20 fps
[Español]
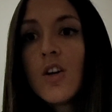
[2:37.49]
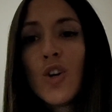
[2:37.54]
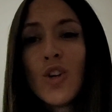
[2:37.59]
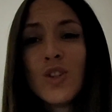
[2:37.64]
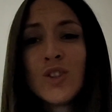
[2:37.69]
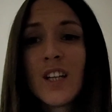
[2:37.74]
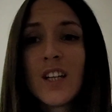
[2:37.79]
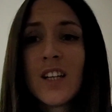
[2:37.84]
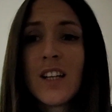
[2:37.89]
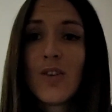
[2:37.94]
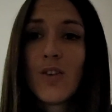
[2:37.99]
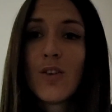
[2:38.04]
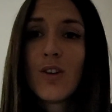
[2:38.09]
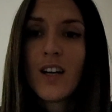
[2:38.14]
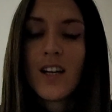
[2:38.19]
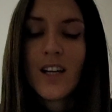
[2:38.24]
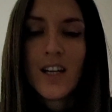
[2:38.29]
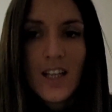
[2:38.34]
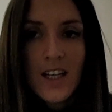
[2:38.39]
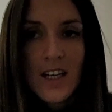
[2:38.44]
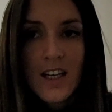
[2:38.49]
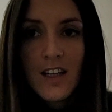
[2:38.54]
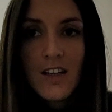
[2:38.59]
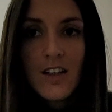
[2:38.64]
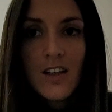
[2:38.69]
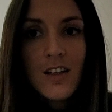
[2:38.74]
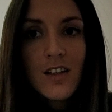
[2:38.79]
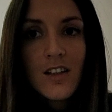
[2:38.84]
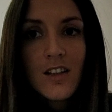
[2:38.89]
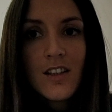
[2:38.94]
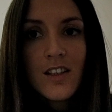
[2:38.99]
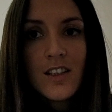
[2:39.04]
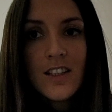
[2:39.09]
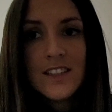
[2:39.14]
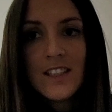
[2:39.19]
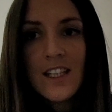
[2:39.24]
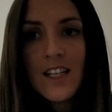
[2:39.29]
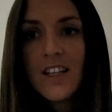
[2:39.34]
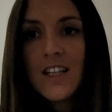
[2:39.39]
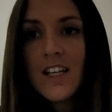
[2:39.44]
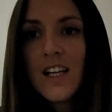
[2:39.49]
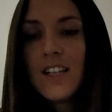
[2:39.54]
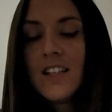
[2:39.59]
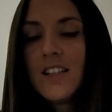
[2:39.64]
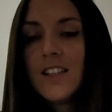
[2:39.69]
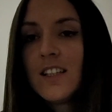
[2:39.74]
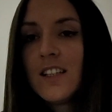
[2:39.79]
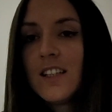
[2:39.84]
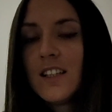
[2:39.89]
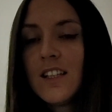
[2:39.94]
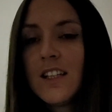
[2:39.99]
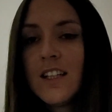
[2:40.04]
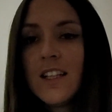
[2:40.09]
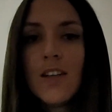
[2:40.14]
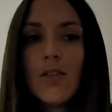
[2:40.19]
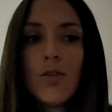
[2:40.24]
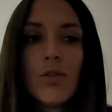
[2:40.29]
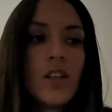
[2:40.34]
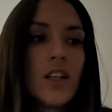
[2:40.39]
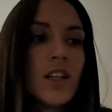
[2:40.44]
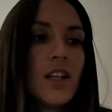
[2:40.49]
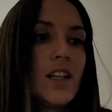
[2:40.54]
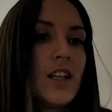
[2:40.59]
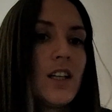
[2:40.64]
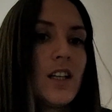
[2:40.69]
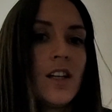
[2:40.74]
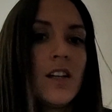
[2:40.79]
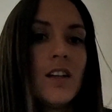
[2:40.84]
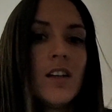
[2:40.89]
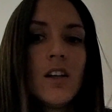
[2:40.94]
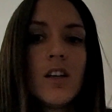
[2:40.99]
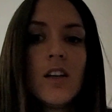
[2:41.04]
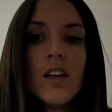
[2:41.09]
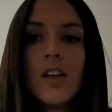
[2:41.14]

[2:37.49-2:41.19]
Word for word: nos trataron genial, eh, se hacían entender, aunque